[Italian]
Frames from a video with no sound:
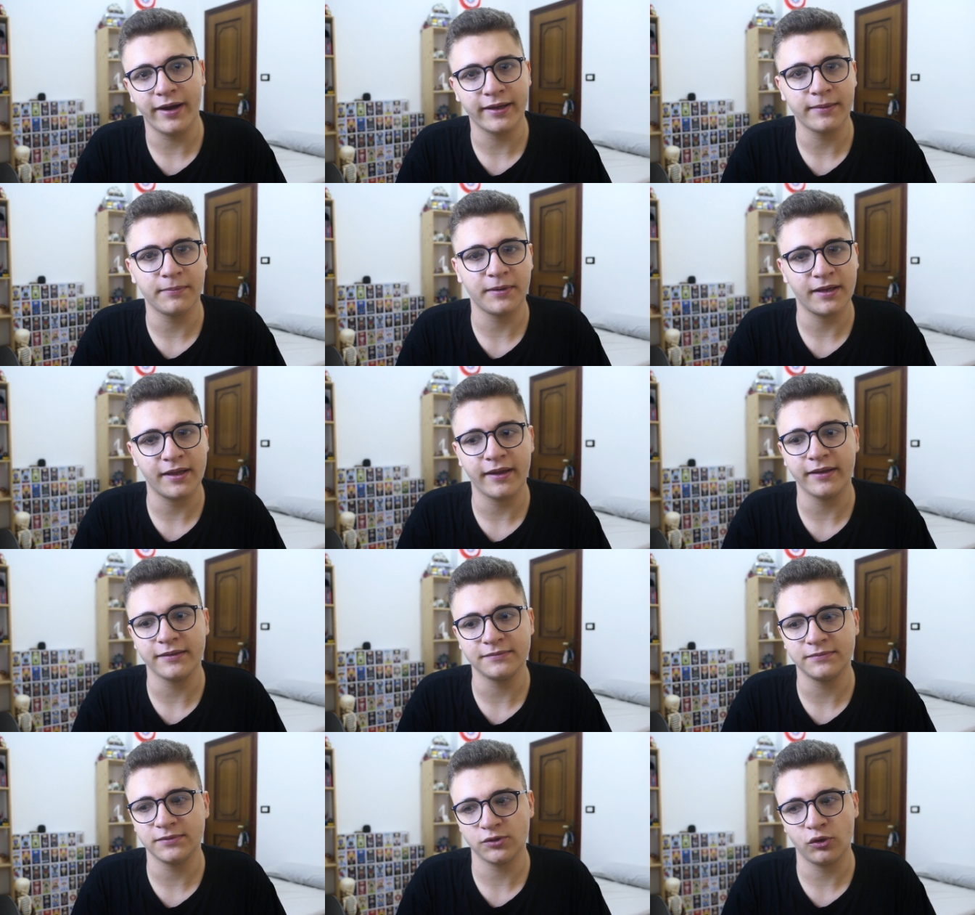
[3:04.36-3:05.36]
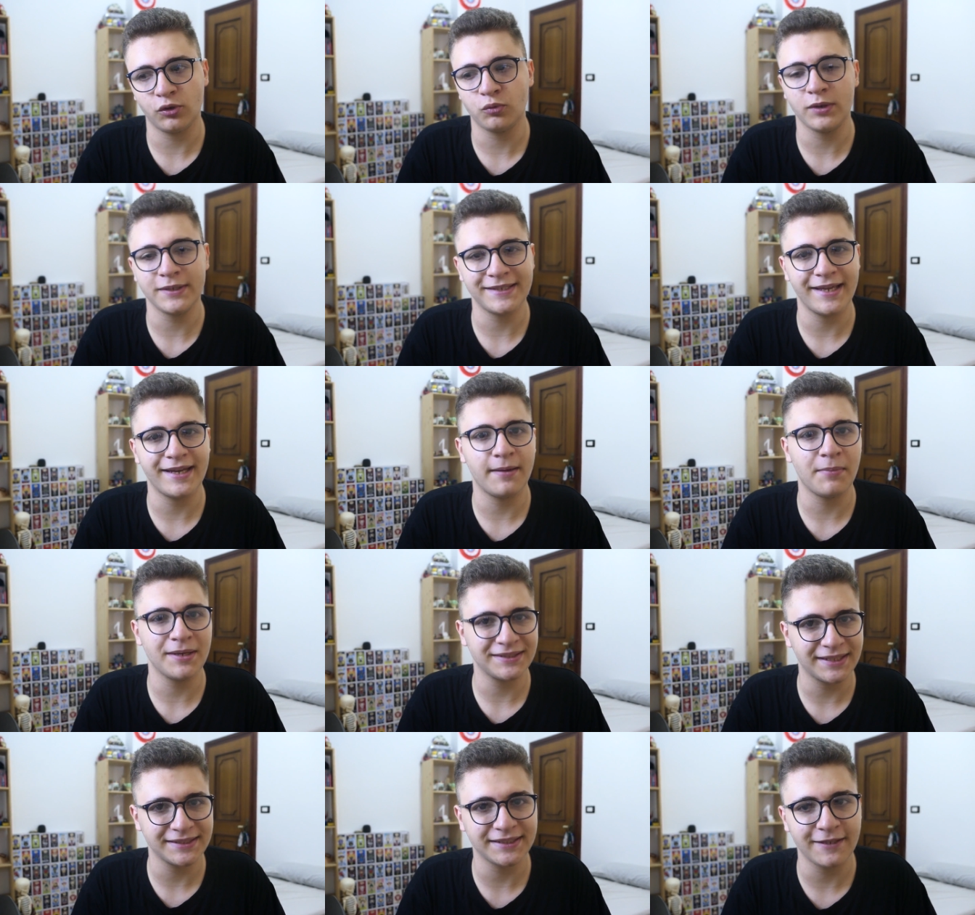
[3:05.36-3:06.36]
anche perché sono due serie
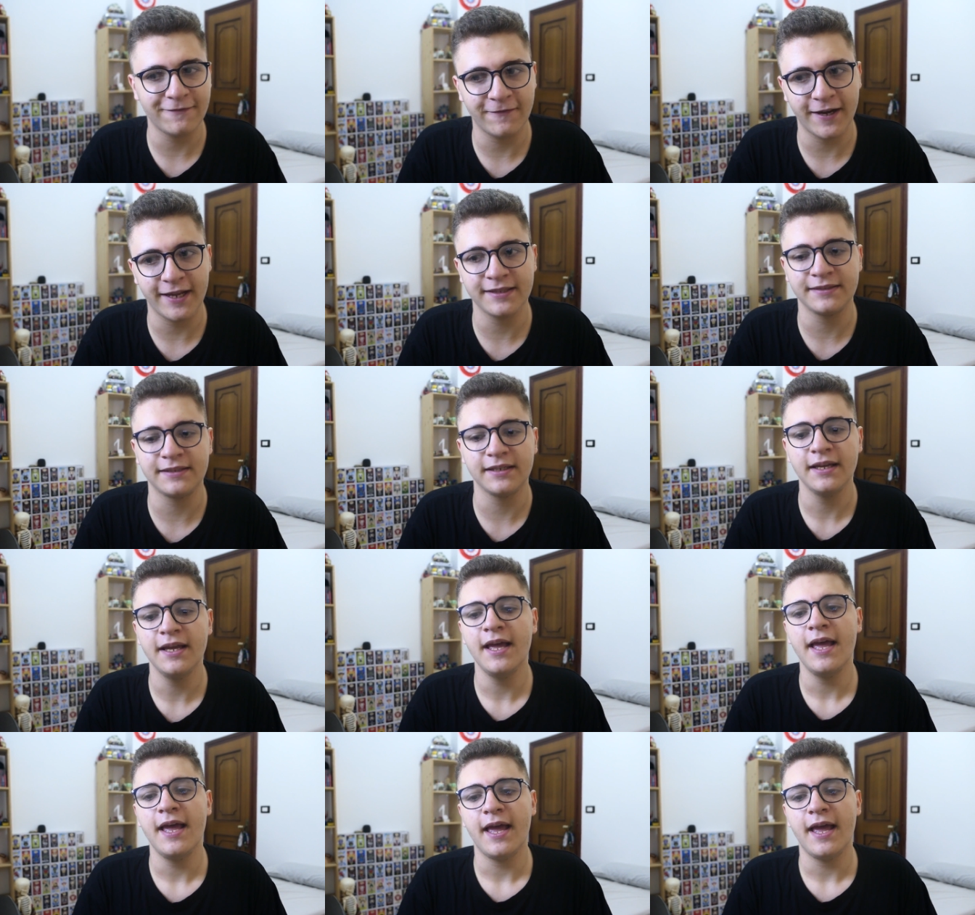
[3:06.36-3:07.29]
abbastanza differenti